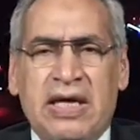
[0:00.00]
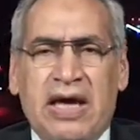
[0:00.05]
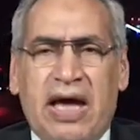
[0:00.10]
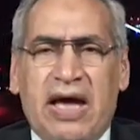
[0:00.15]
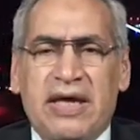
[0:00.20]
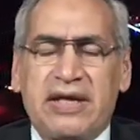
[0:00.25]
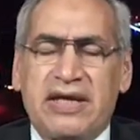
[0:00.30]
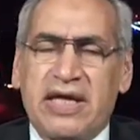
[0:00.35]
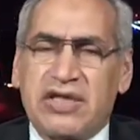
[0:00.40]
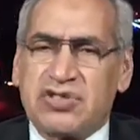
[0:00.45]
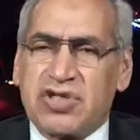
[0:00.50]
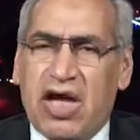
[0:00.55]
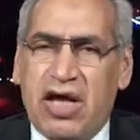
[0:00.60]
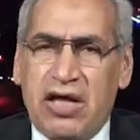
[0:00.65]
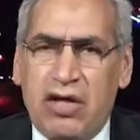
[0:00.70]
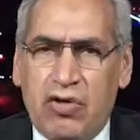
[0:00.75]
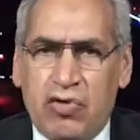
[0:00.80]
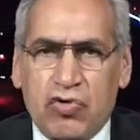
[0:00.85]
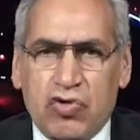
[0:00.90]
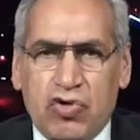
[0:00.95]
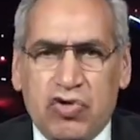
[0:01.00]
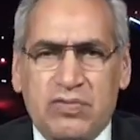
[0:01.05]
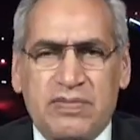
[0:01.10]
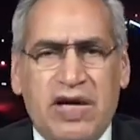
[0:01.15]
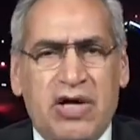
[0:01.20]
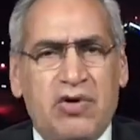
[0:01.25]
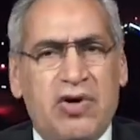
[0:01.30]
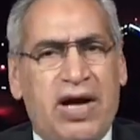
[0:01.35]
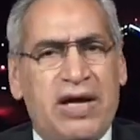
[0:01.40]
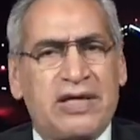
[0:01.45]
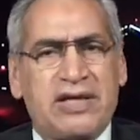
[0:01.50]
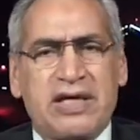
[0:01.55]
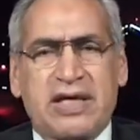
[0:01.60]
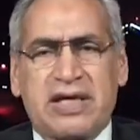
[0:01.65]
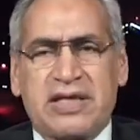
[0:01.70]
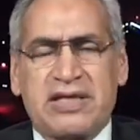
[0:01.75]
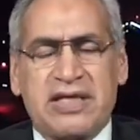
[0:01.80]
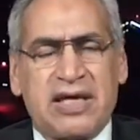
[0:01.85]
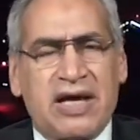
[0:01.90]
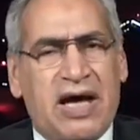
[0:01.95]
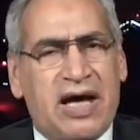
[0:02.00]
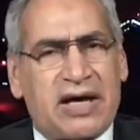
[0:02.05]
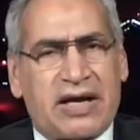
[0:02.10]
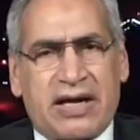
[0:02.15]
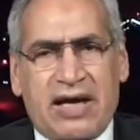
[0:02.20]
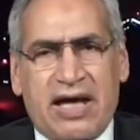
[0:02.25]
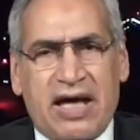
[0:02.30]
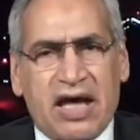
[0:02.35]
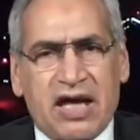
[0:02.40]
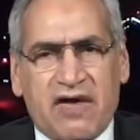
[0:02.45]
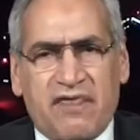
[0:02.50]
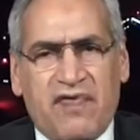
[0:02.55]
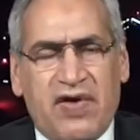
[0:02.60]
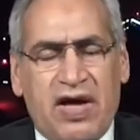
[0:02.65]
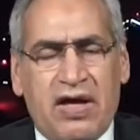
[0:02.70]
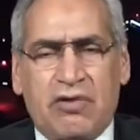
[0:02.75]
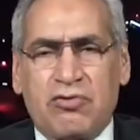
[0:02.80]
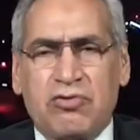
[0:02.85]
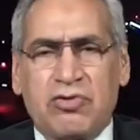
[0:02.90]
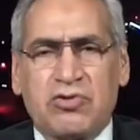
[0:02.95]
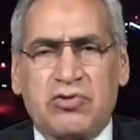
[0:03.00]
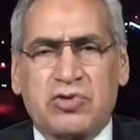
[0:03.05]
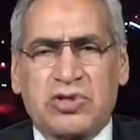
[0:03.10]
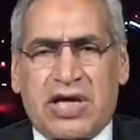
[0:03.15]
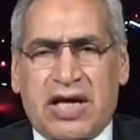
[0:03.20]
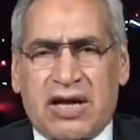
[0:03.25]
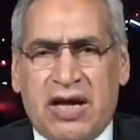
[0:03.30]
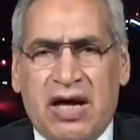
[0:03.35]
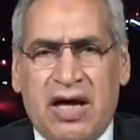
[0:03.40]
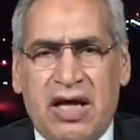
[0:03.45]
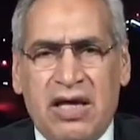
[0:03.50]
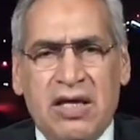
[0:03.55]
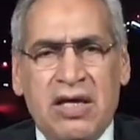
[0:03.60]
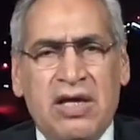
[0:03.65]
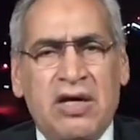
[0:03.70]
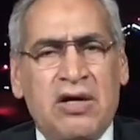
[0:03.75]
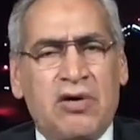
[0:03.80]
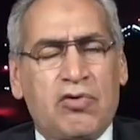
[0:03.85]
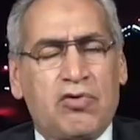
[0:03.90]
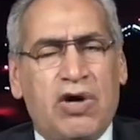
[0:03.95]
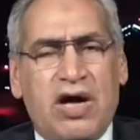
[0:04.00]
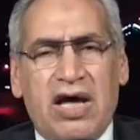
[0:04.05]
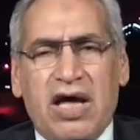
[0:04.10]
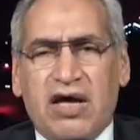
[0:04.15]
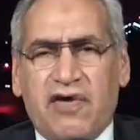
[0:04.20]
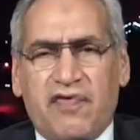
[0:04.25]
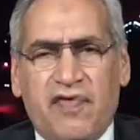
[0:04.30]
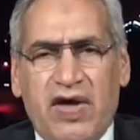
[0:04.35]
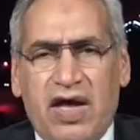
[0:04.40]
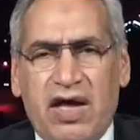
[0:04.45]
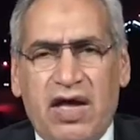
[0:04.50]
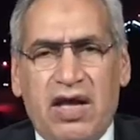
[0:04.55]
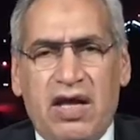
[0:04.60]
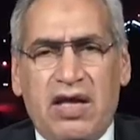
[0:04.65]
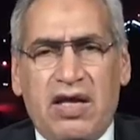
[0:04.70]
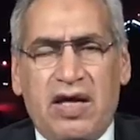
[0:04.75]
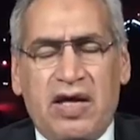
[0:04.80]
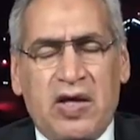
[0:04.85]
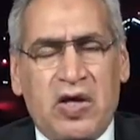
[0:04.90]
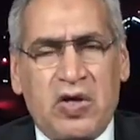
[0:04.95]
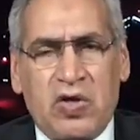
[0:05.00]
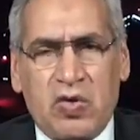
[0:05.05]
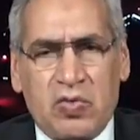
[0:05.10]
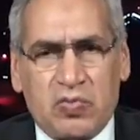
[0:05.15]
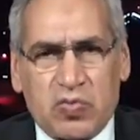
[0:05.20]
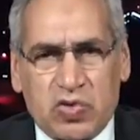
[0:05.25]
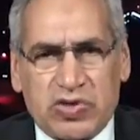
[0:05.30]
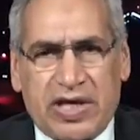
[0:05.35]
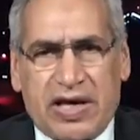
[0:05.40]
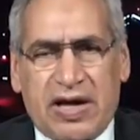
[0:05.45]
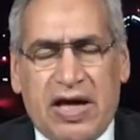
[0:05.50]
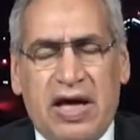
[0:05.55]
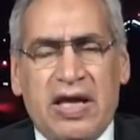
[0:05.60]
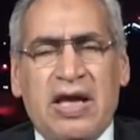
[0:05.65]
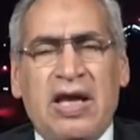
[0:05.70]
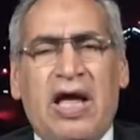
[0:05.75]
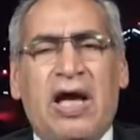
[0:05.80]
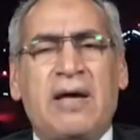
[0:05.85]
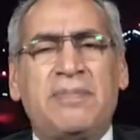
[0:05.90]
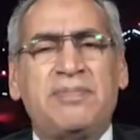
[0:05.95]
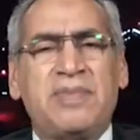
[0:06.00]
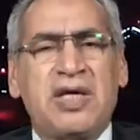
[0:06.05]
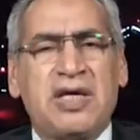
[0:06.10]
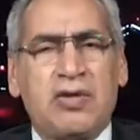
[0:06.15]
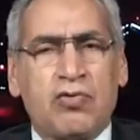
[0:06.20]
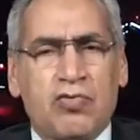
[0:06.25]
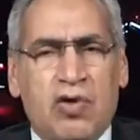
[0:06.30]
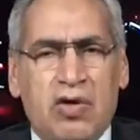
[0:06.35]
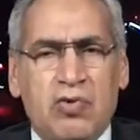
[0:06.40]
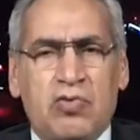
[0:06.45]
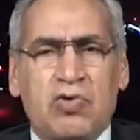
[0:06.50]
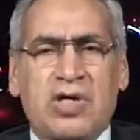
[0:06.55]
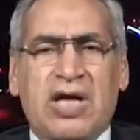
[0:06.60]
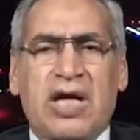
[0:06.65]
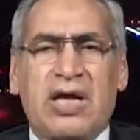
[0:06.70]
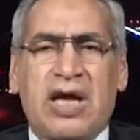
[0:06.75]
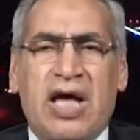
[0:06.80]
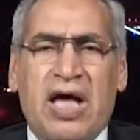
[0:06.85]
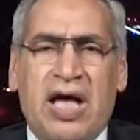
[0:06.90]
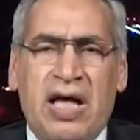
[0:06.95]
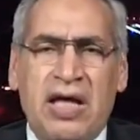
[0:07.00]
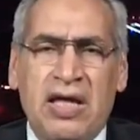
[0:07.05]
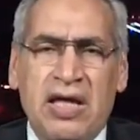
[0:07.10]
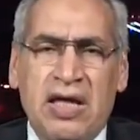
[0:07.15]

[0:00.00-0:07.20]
عن نجاح الحكومة وعن اختيار أكفأ الوزراء وأكفأ المدراء العامين والوكلاء